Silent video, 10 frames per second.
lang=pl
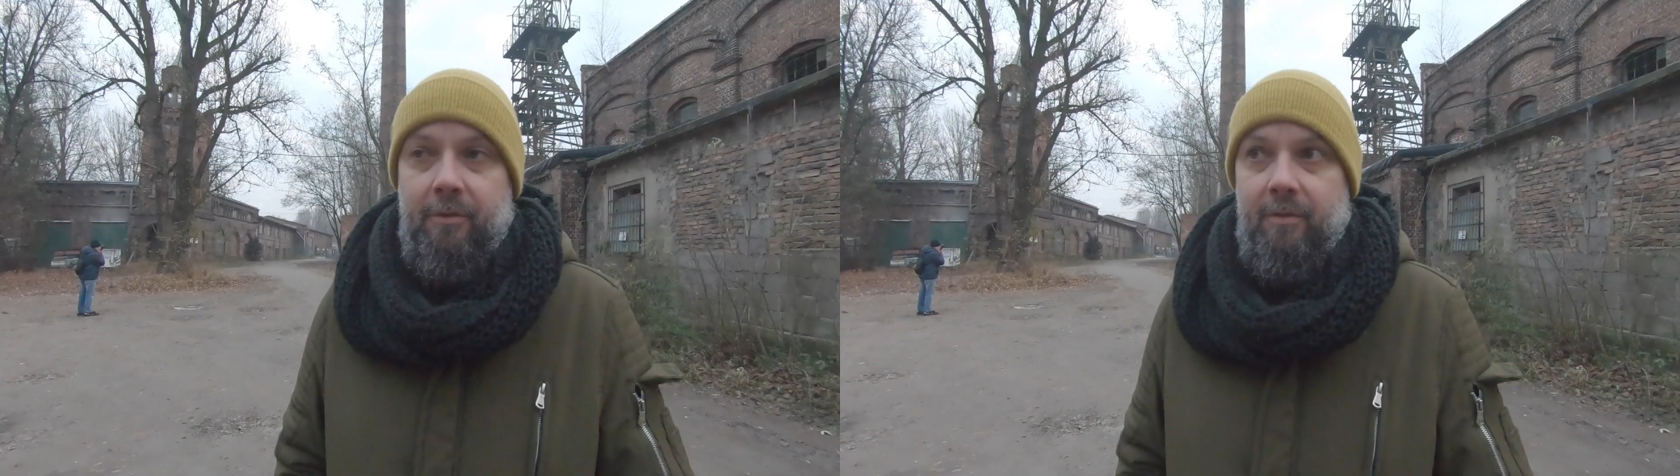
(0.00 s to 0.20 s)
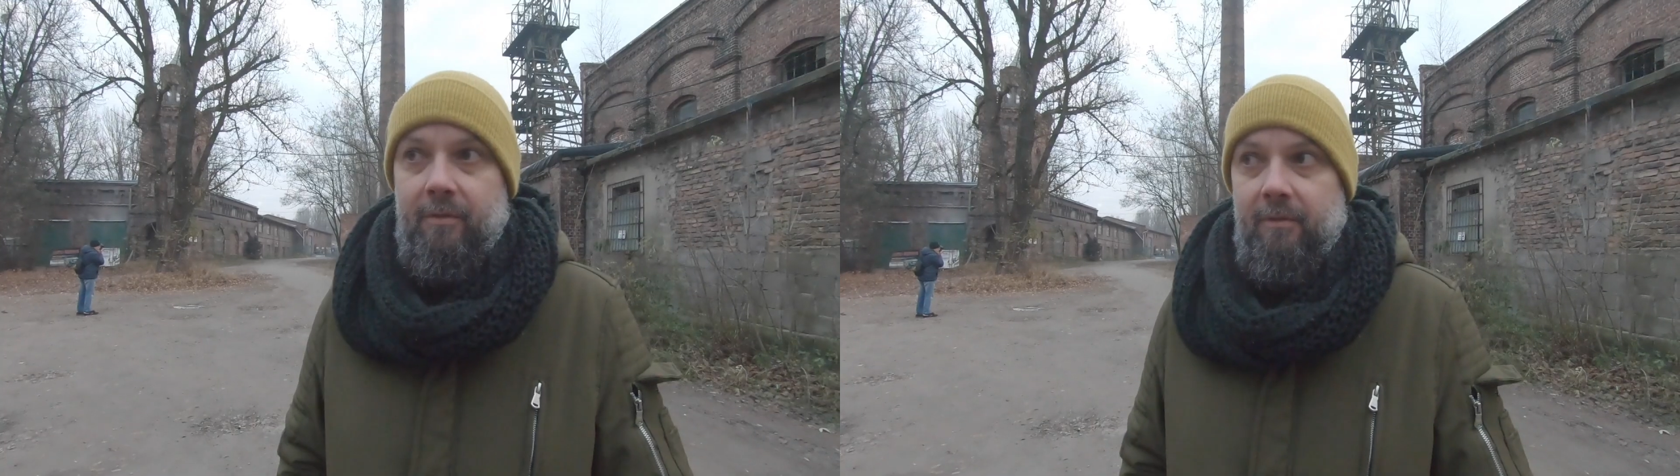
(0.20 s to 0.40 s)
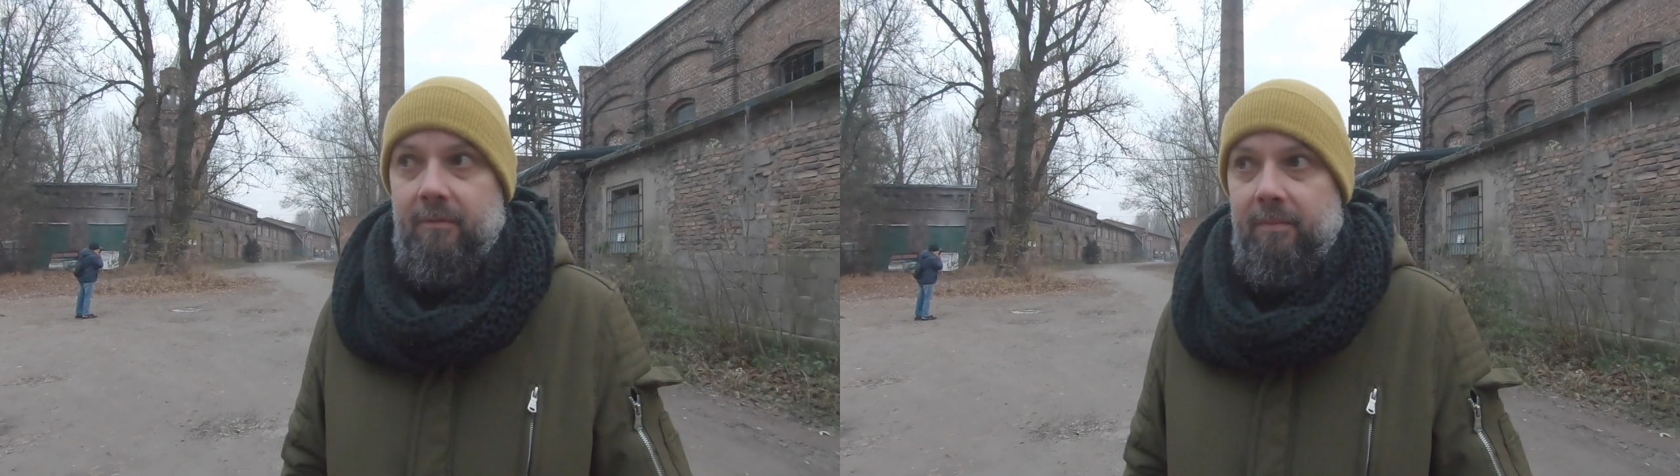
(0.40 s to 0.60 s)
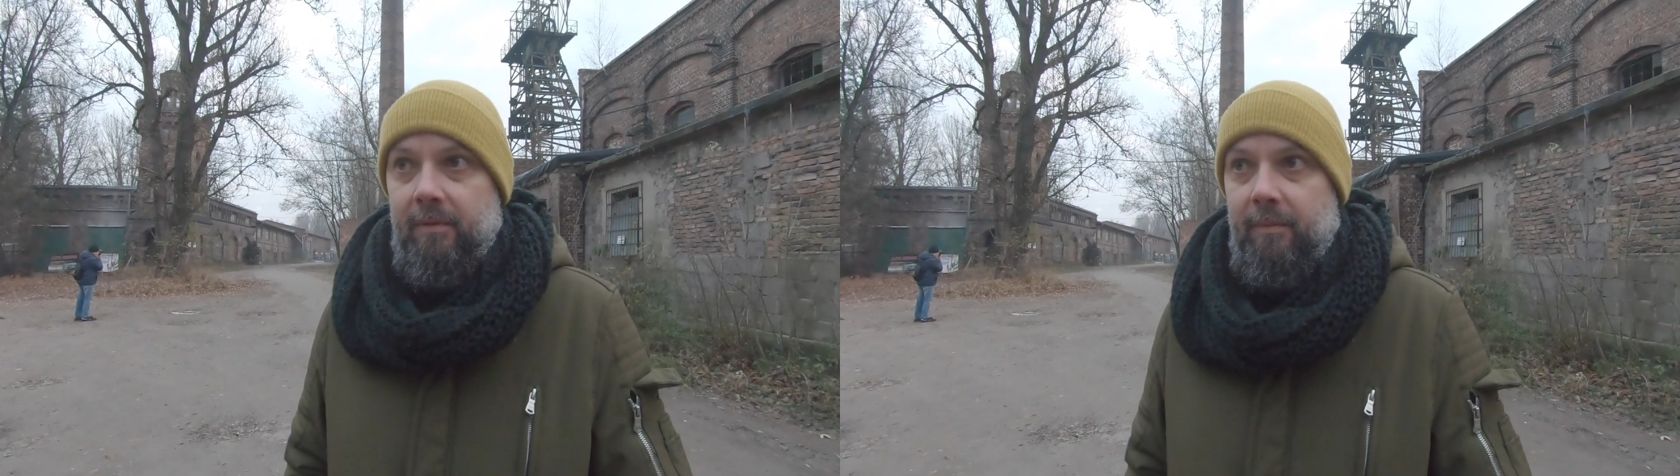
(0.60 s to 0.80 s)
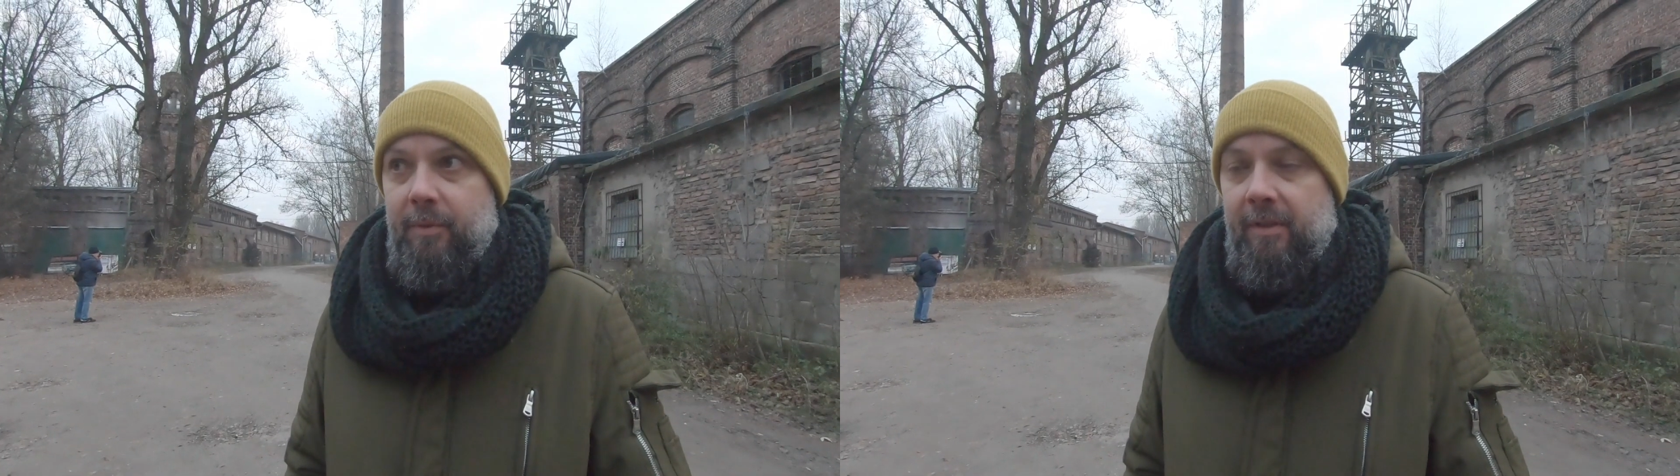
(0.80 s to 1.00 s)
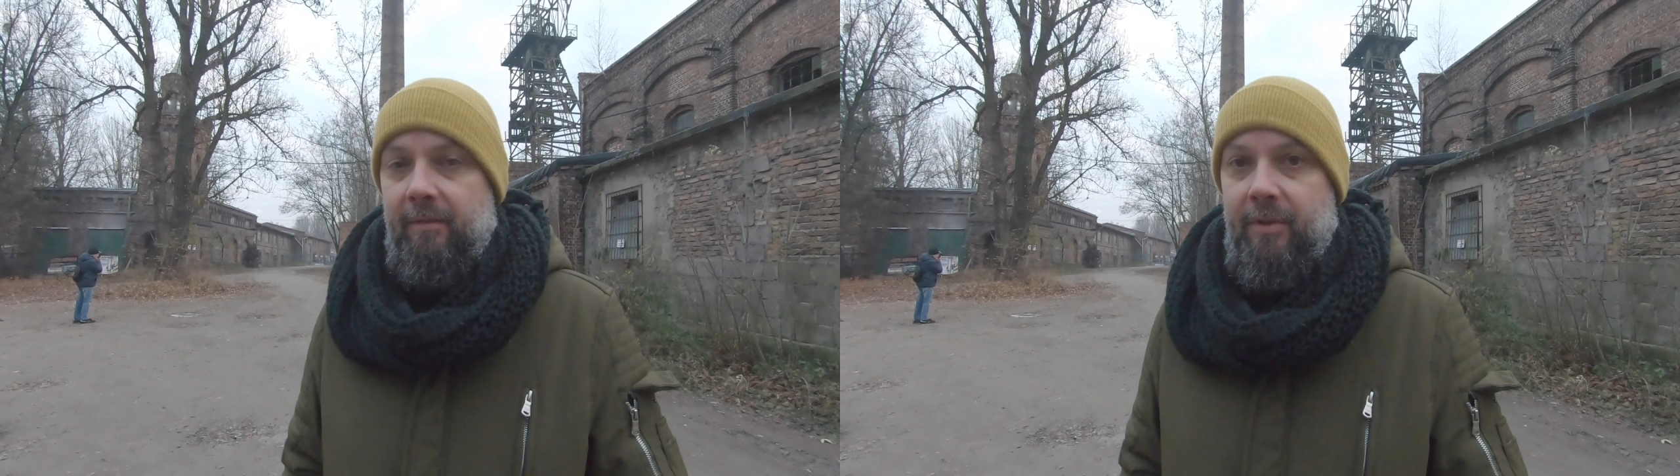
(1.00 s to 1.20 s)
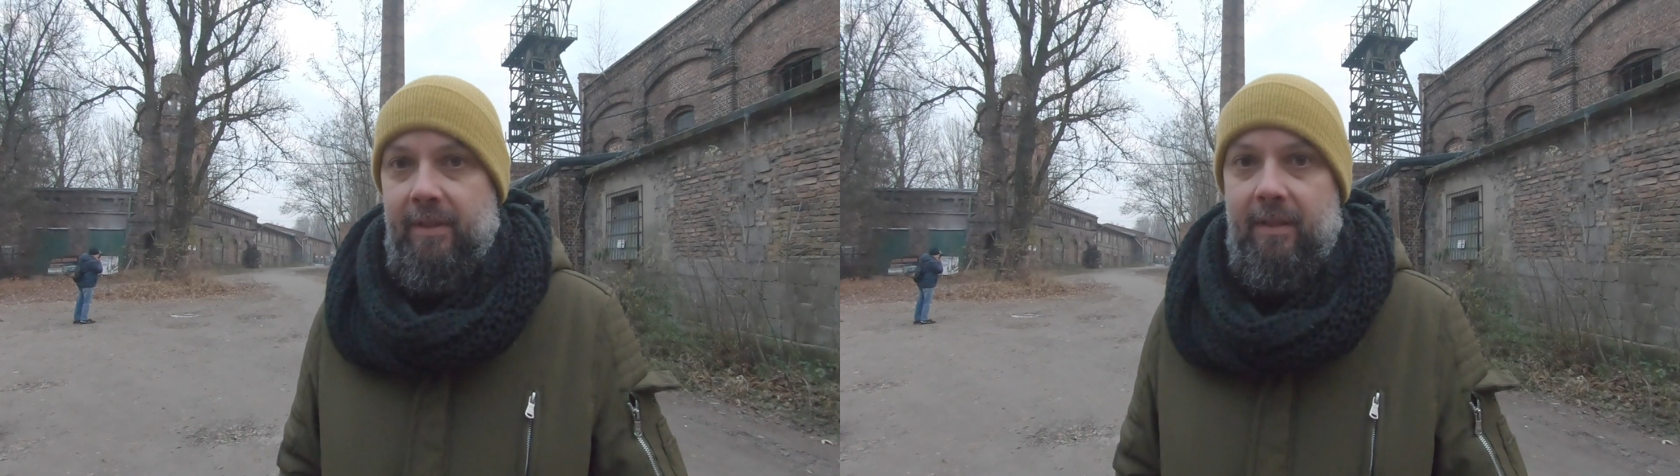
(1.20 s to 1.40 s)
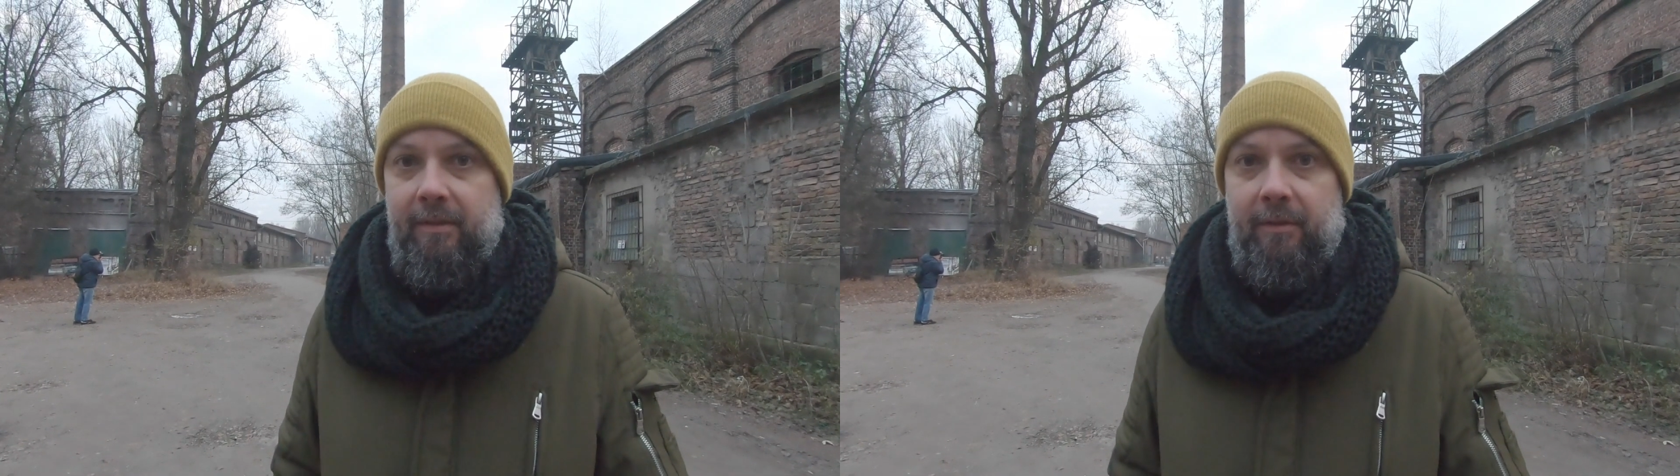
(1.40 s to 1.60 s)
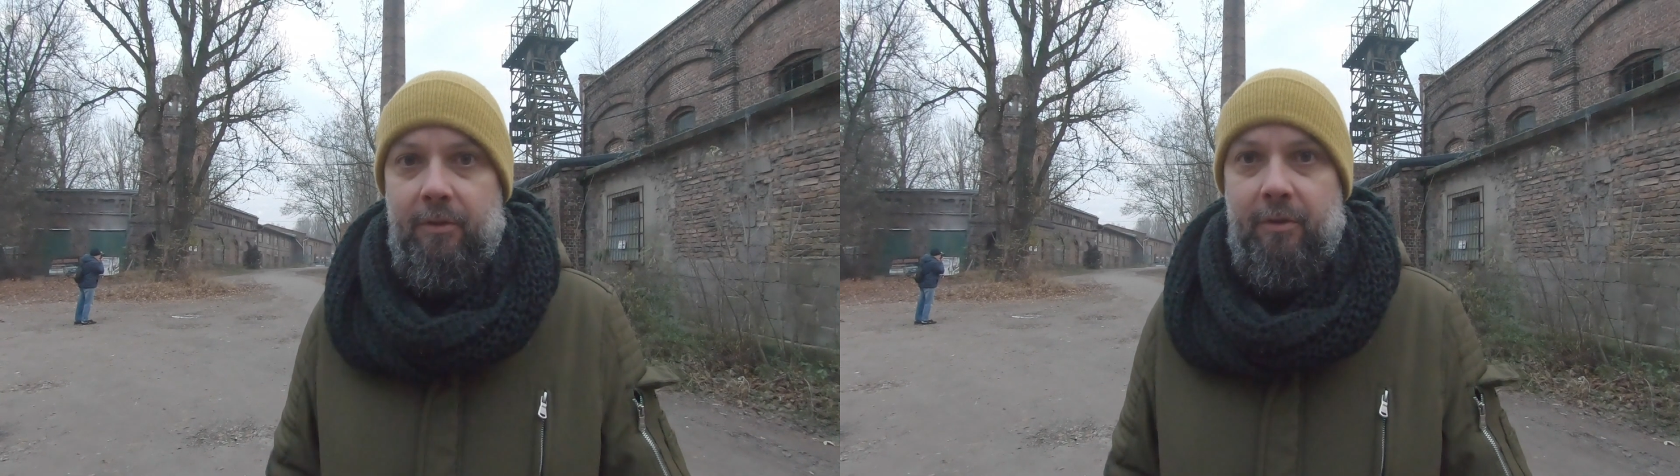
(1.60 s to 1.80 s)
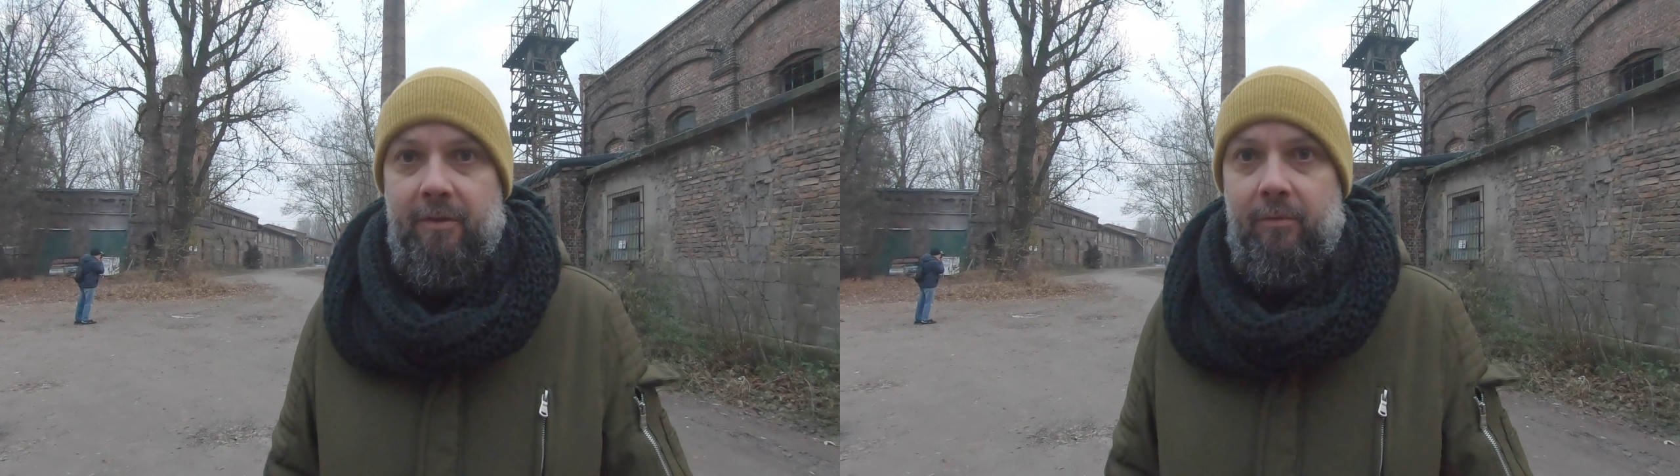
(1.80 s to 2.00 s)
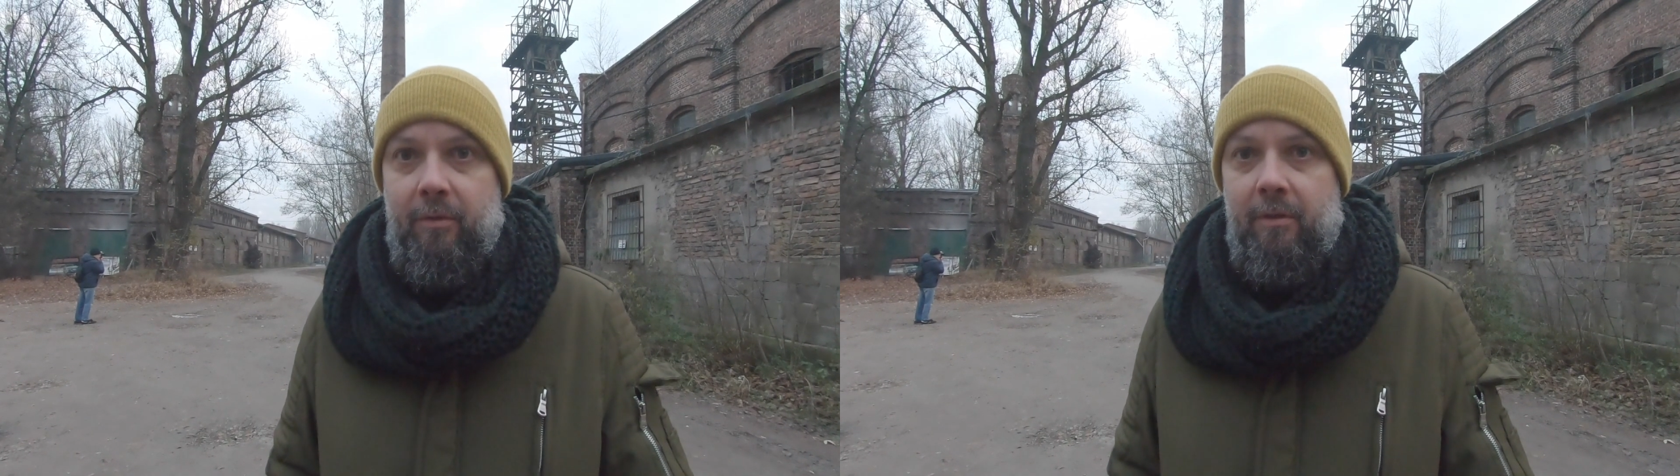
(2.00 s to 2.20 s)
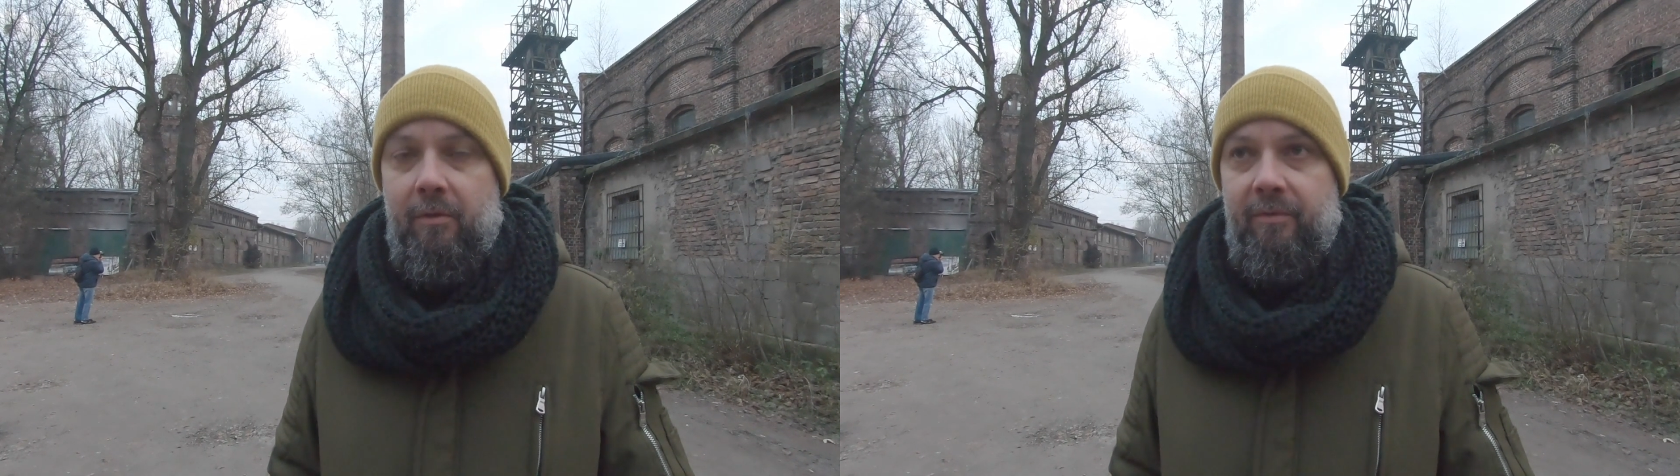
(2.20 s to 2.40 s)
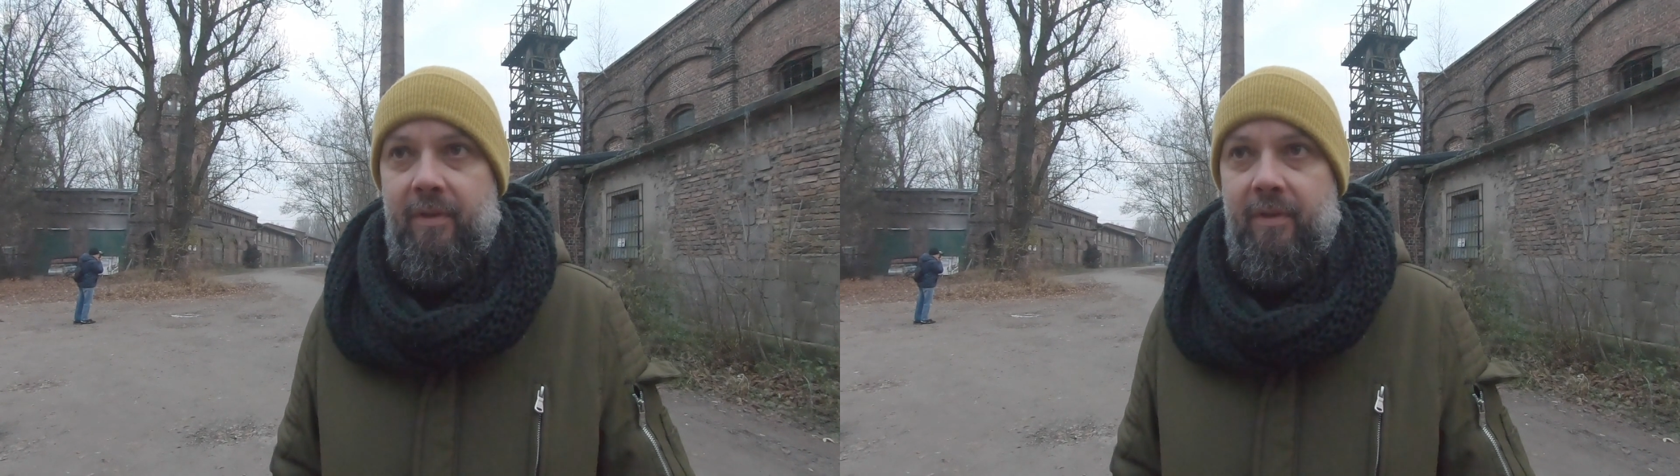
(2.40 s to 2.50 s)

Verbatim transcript: Zresztą e, przez te wszystkie lata tysiące górników